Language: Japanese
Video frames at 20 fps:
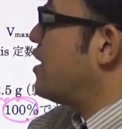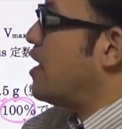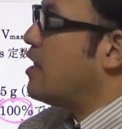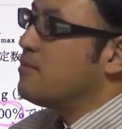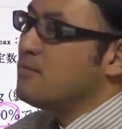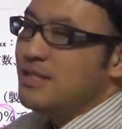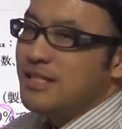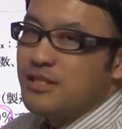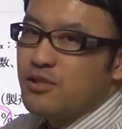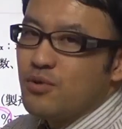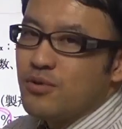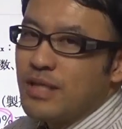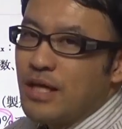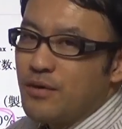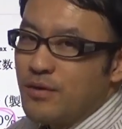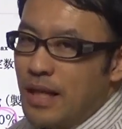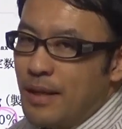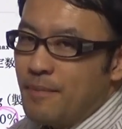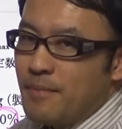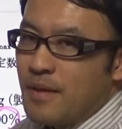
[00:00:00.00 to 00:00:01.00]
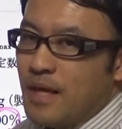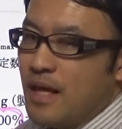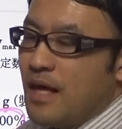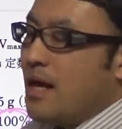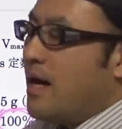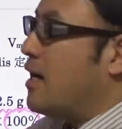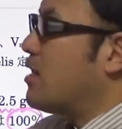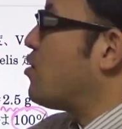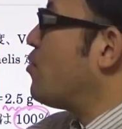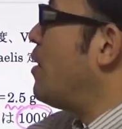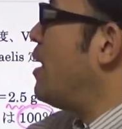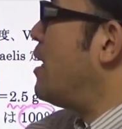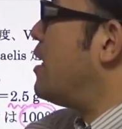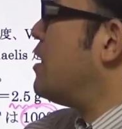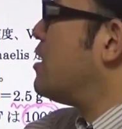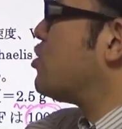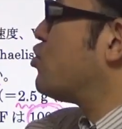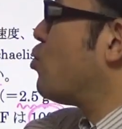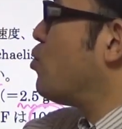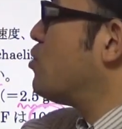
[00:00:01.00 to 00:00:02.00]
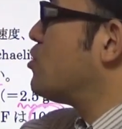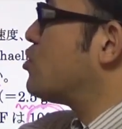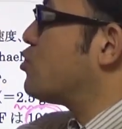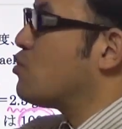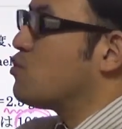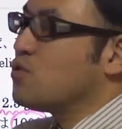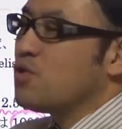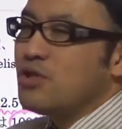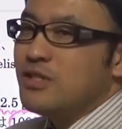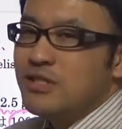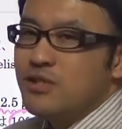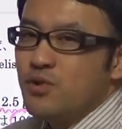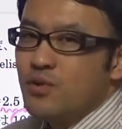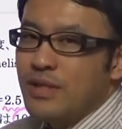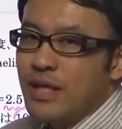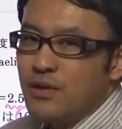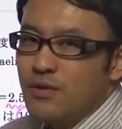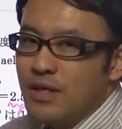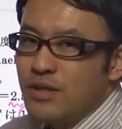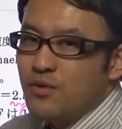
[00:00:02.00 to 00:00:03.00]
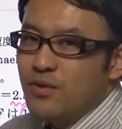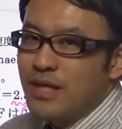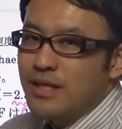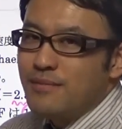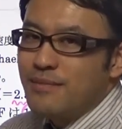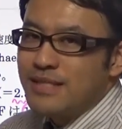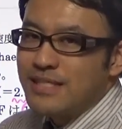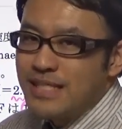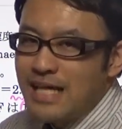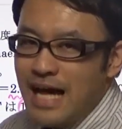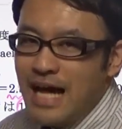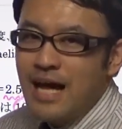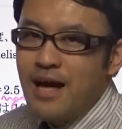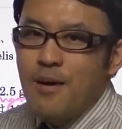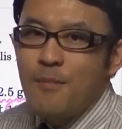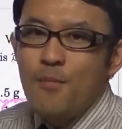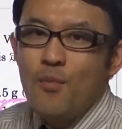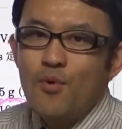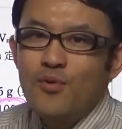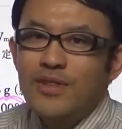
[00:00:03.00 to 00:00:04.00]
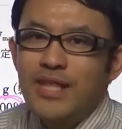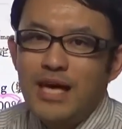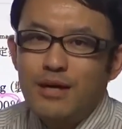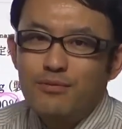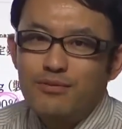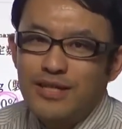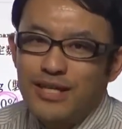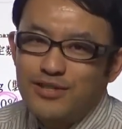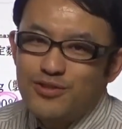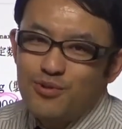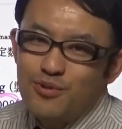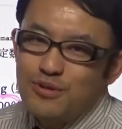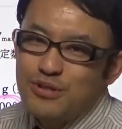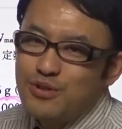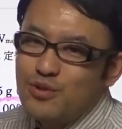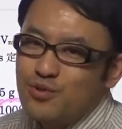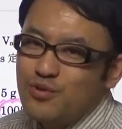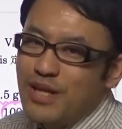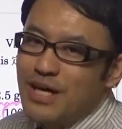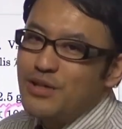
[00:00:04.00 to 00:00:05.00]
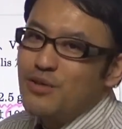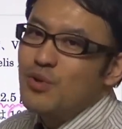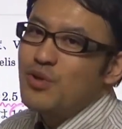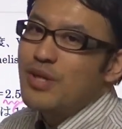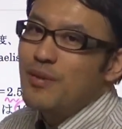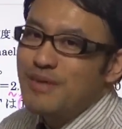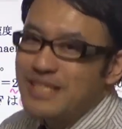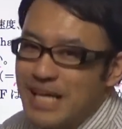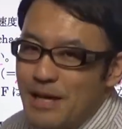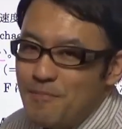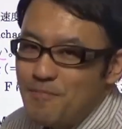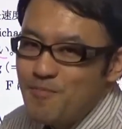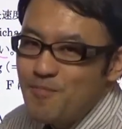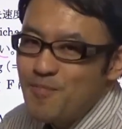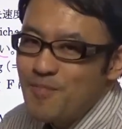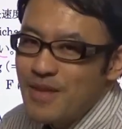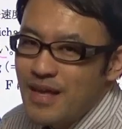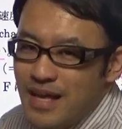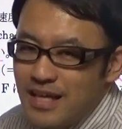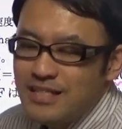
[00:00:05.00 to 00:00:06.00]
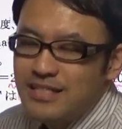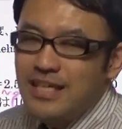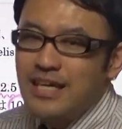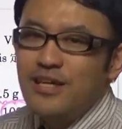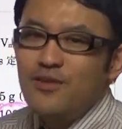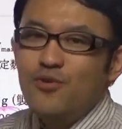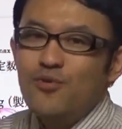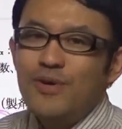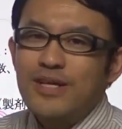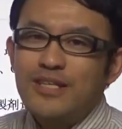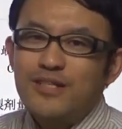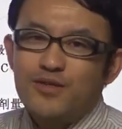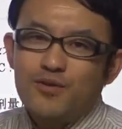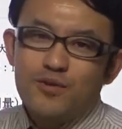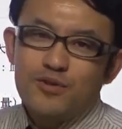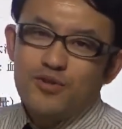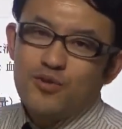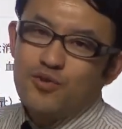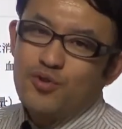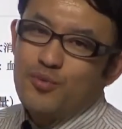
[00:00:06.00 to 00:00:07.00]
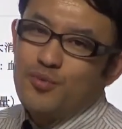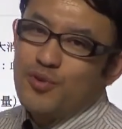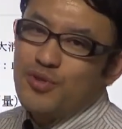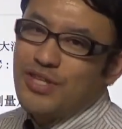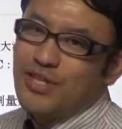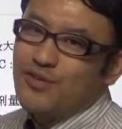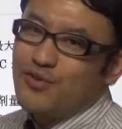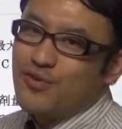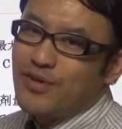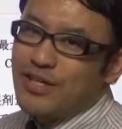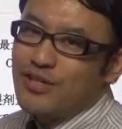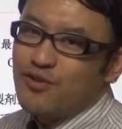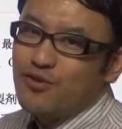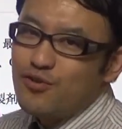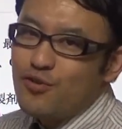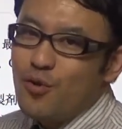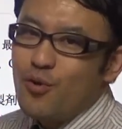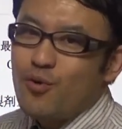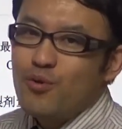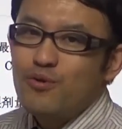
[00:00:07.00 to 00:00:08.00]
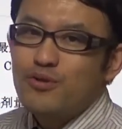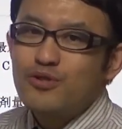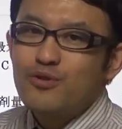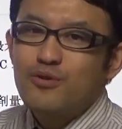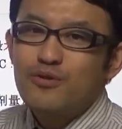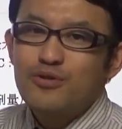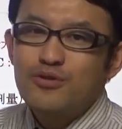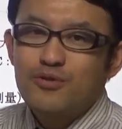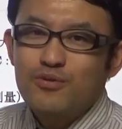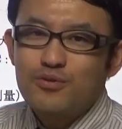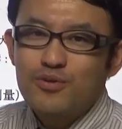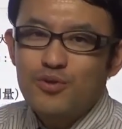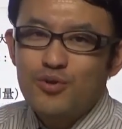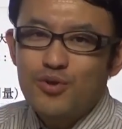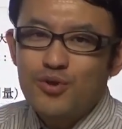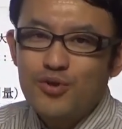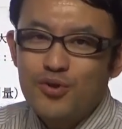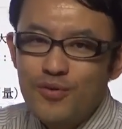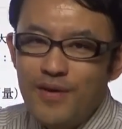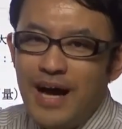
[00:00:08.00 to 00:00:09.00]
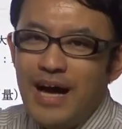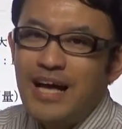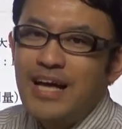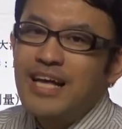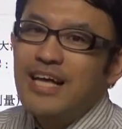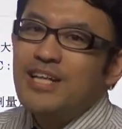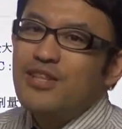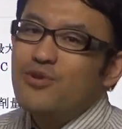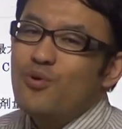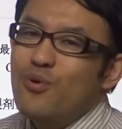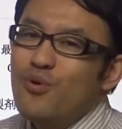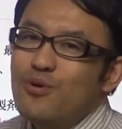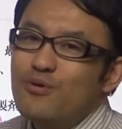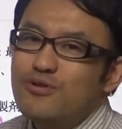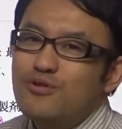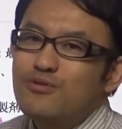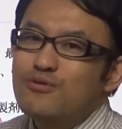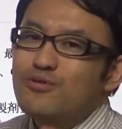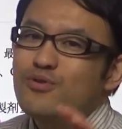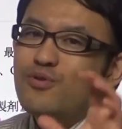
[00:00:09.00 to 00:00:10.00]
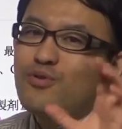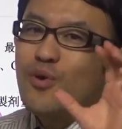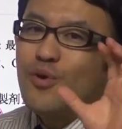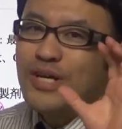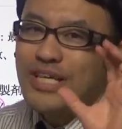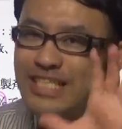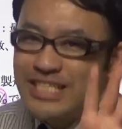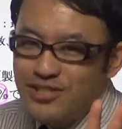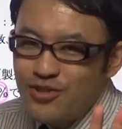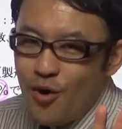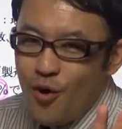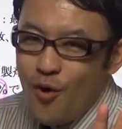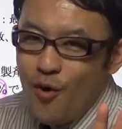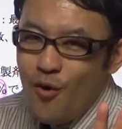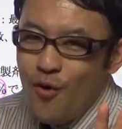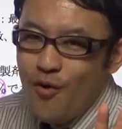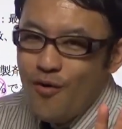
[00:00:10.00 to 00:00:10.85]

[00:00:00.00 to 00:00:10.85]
Km 必要だよね。あとは、消失速度必要だよねとなりますが、問題文には消失速度は載ってません。じゃあ、どうやって消失速度を持ってくるかというと、この消失速度というのは、投与速度と一緒。